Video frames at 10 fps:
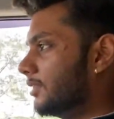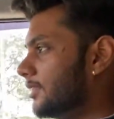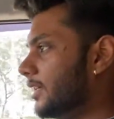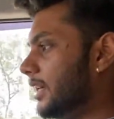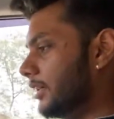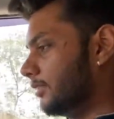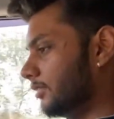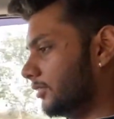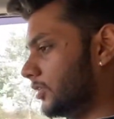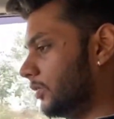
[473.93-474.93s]
ये
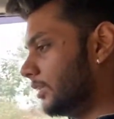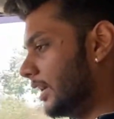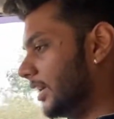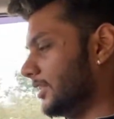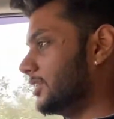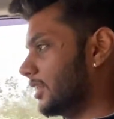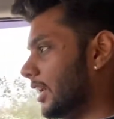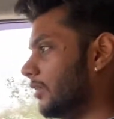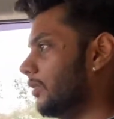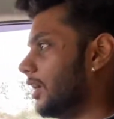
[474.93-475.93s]
जो गियर चेंज
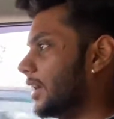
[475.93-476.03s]
करेगा वो